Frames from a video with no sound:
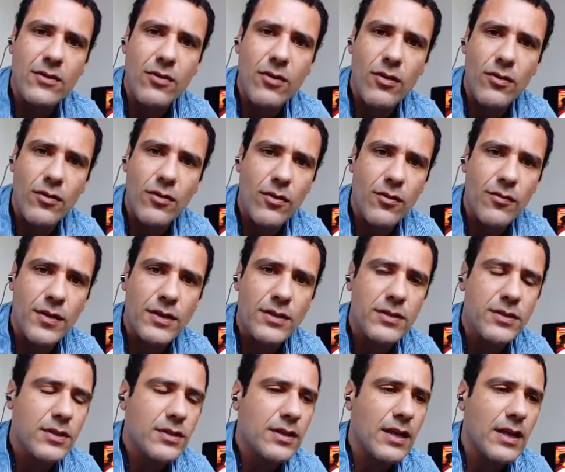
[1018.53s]

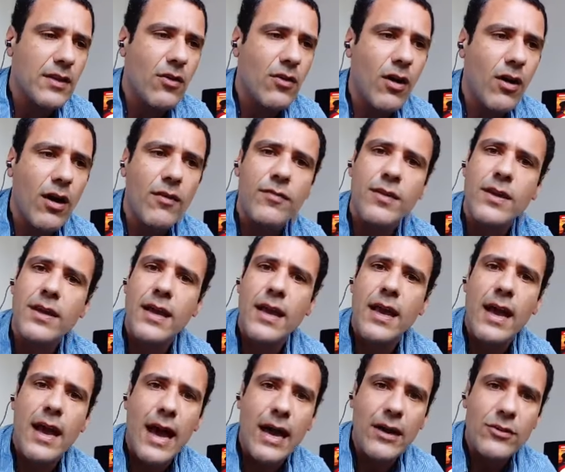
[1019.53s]
Covid-19,
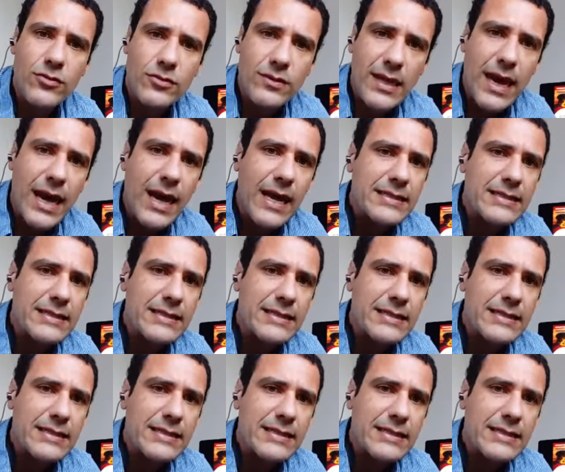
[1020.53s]
ajudar as